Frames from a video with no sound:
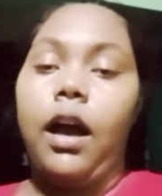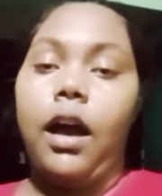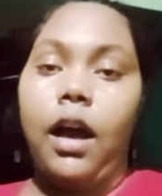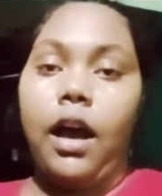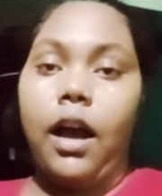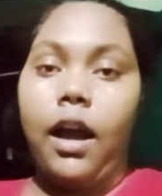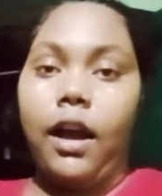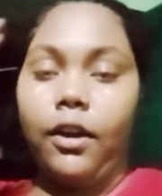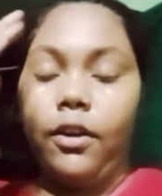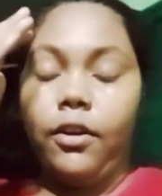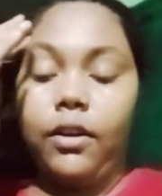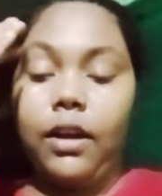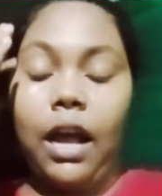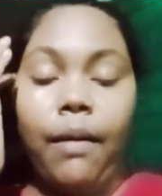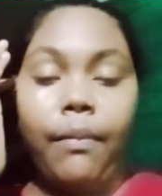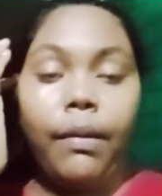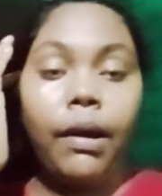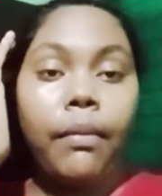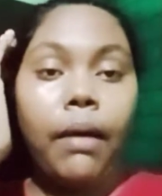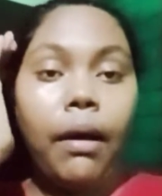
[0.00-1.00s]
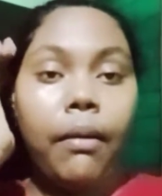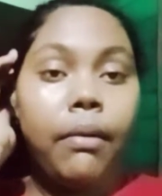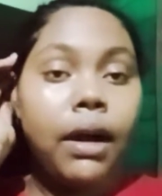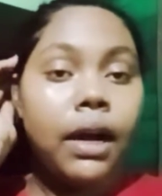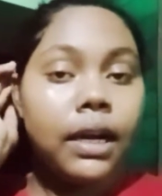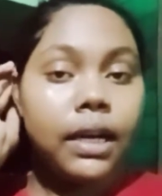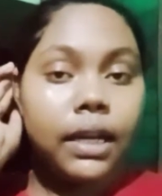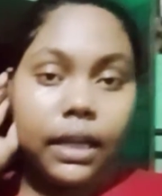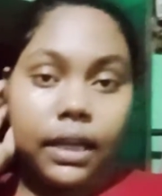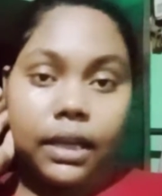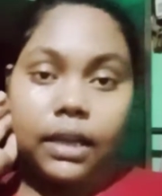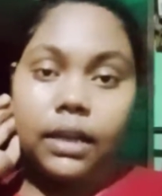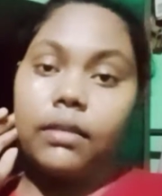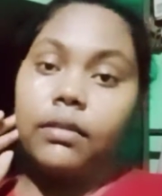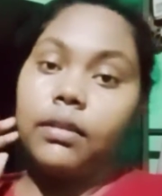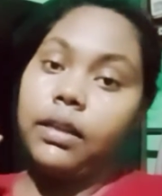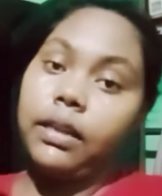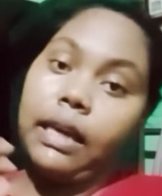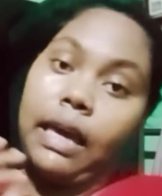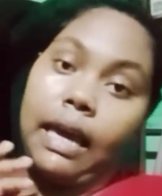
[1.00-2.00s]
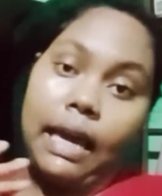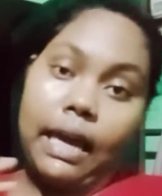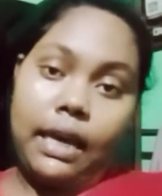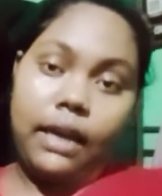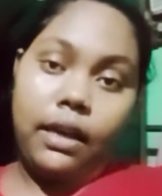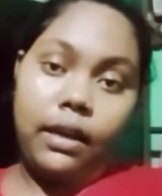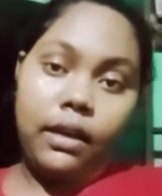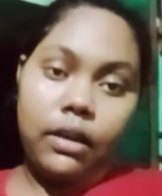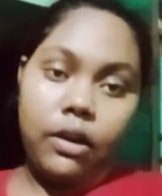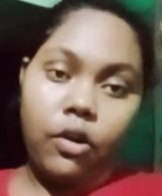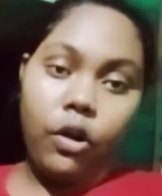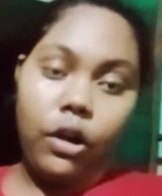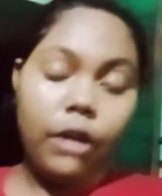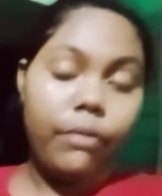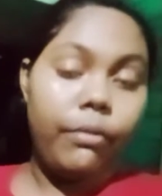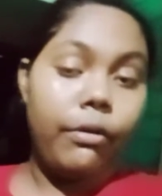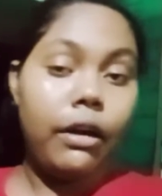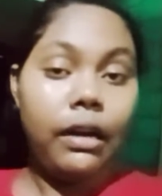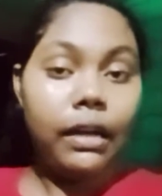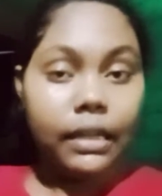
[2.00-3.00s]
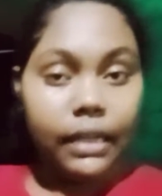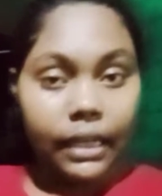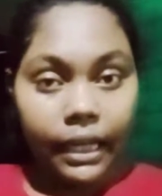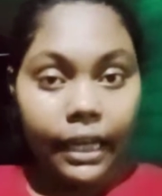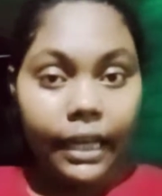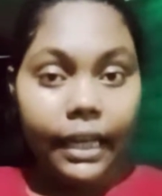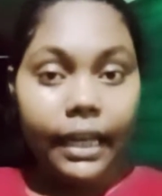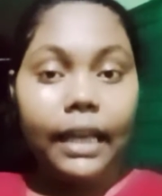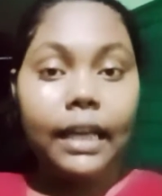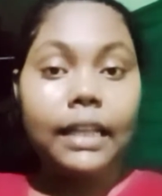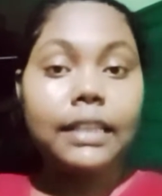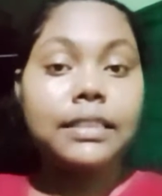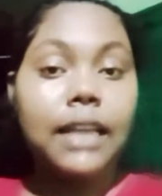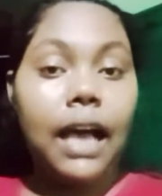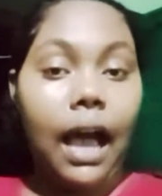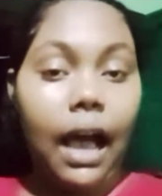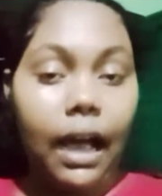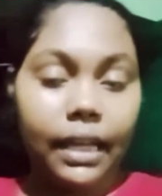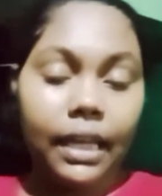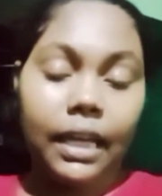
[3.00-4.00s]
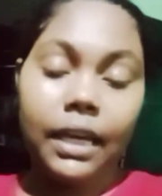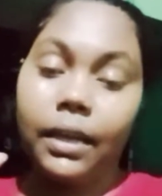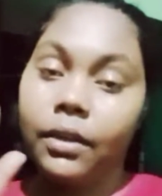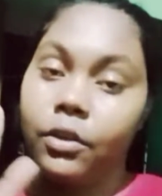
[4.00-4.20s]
আর আমার বাবা খেয়ে কলার বড়া খেয়ে চা খেয়ে তো